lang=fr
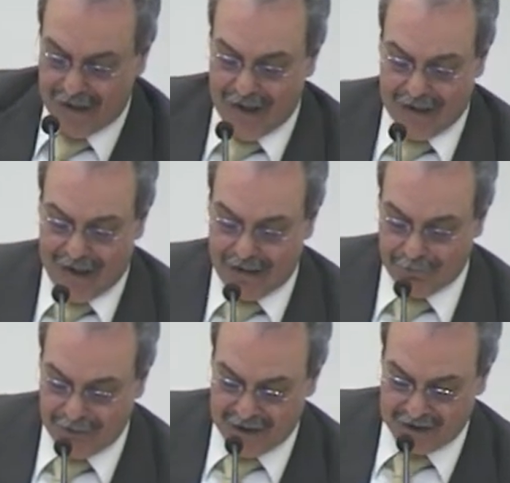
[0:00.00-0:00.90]
D'abord,
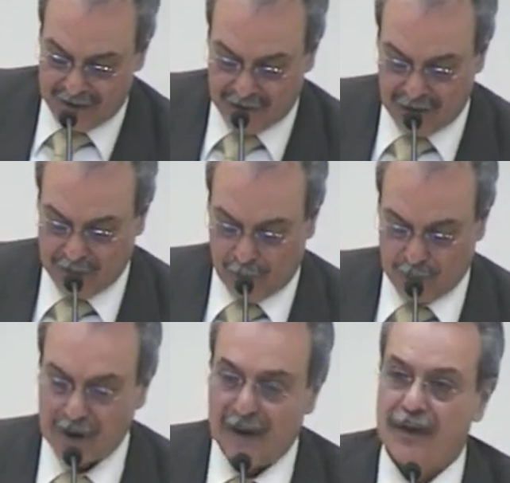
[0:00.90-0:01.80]

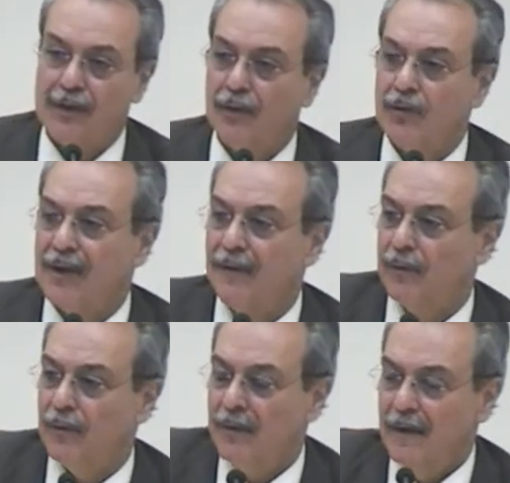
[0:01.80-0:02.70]
quelle est
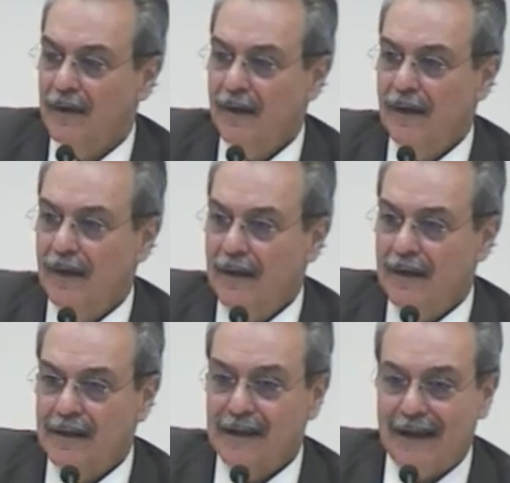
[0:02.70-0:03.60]

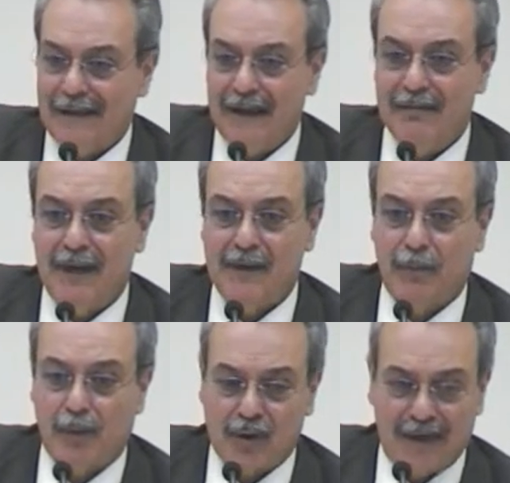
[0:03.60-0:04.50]
l'espérance de
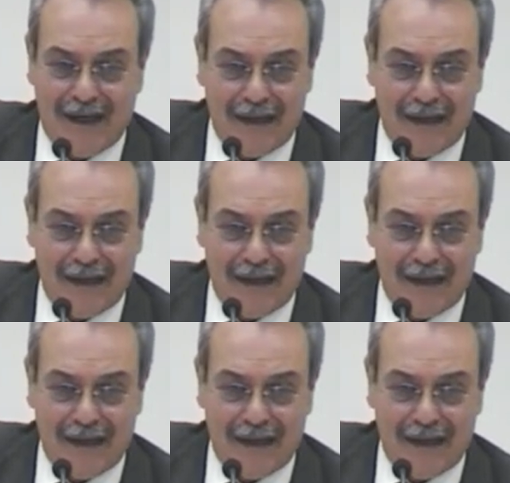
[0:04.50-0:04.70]
notre